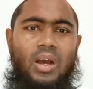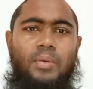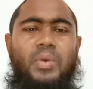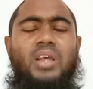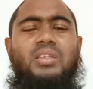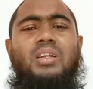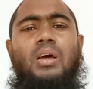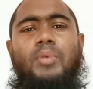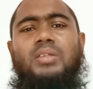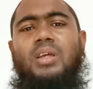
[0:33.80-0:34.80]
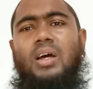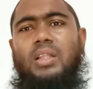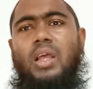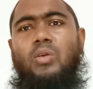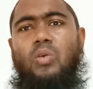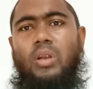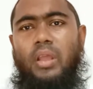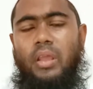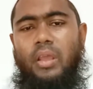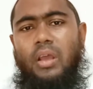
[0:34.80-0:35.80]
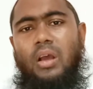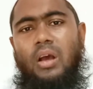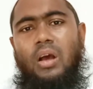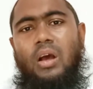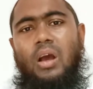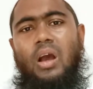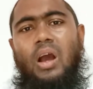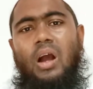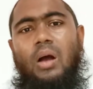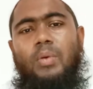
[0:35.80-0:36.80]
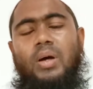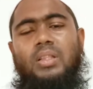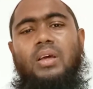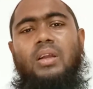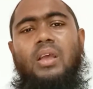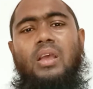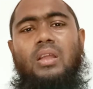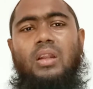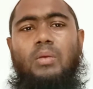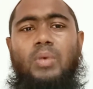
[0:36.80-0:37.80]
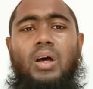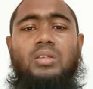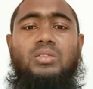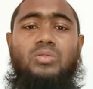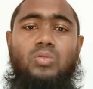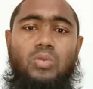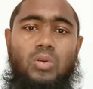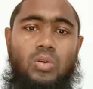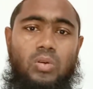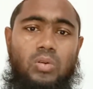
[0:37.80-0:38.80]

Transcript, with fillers: আমরা যে নামাজ আদায় করি আমাদের এই নামাজগুলো